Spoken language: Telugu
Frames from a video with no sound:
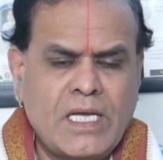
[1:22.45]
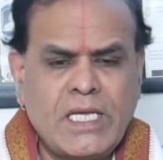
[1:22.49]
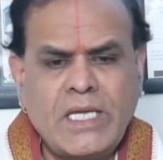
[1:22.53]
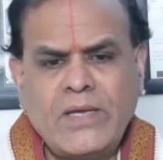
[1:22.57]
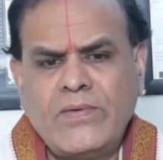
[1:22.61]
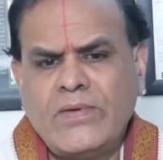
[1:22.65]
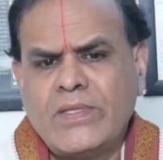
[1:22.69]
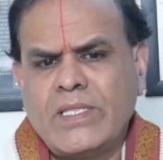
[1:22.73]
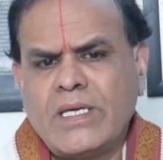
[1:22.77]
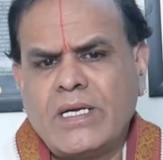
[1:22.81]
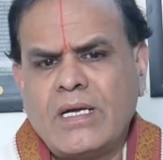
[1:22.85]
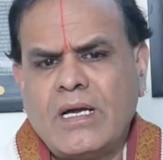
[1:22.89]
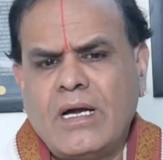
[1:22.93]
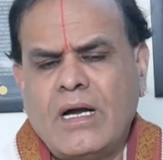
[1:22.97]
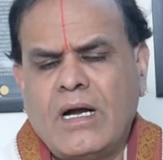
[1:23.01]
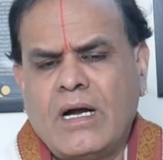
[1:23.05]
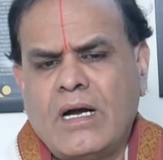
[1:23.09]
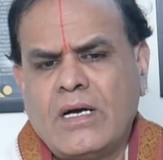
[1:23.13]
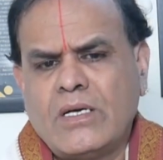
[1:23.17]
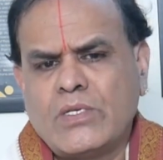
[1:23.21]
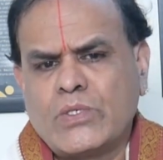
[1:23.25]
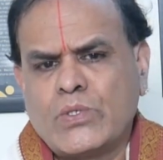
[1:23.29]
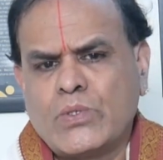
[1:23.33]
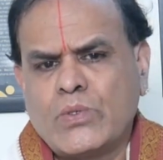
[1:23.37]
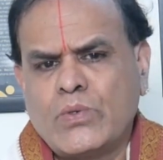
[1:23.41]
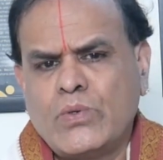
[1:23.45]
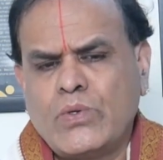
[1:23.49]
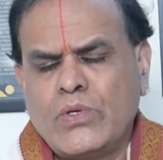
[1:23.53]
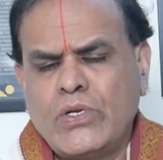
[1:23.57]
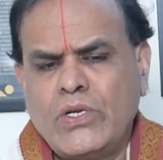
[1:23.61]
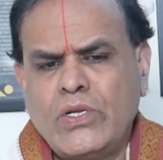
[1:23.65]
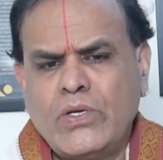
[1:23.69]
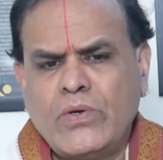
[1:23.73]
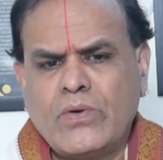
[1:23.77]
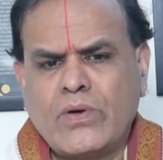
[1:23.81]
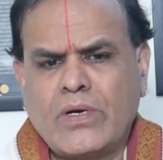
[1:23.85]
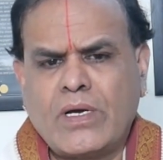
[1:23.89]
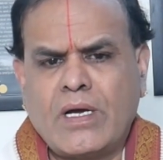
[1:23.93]
ఈ విధంగా
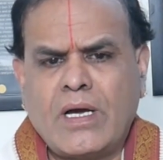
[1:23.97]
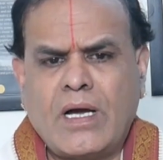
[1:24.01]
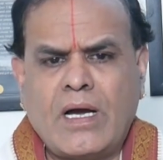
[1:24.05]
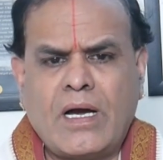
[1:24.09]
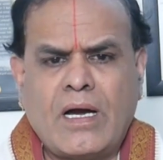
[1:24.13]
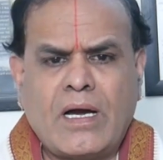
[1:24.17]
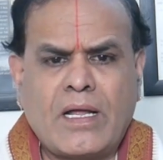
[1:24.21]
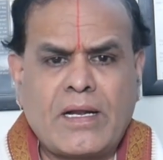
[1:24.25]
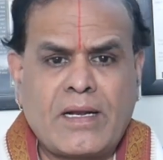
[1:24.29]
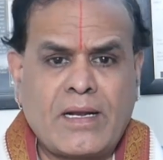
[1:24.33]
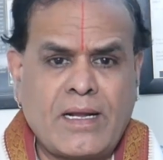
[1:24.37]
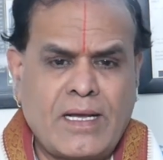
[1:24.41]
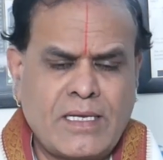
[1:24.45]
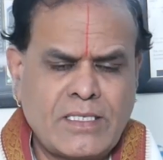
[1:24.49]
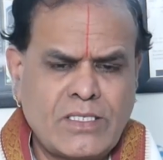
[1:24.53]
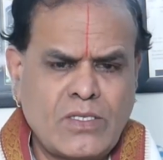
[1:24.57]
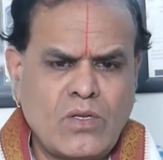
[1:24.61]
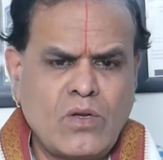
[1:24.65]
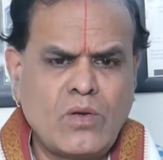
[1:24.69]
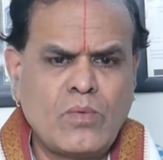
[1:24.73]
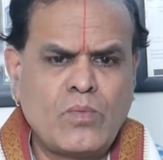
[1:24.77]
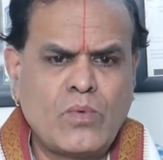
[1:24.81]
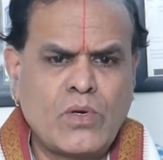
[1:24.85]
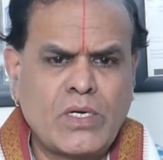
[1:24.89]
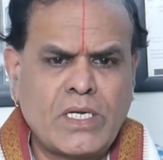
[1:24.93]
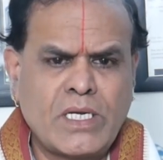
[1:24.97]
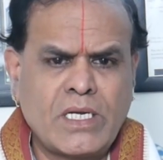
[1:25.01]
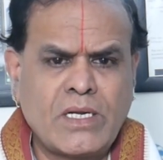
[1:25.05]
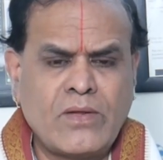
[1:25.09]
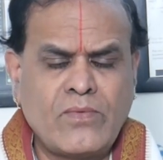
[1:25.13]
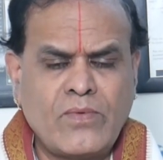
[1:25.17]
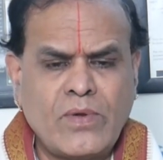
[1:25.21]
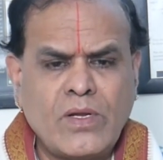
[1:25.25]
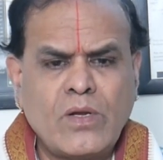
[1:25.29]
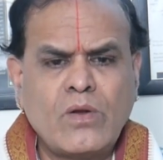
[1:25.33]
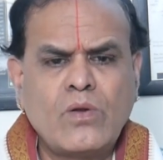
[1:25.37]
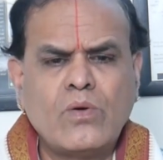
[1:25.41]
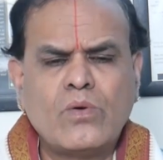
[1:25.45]
సూర్యుడి యొక్క రాశిలో పుట్టిన
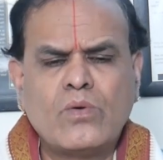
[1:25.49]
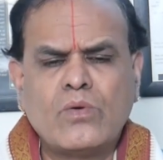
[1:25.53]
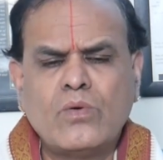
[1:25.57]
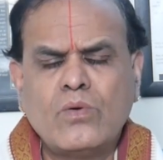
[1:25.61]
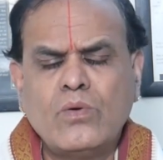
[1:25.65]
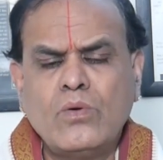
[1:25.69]
వీళ్ళు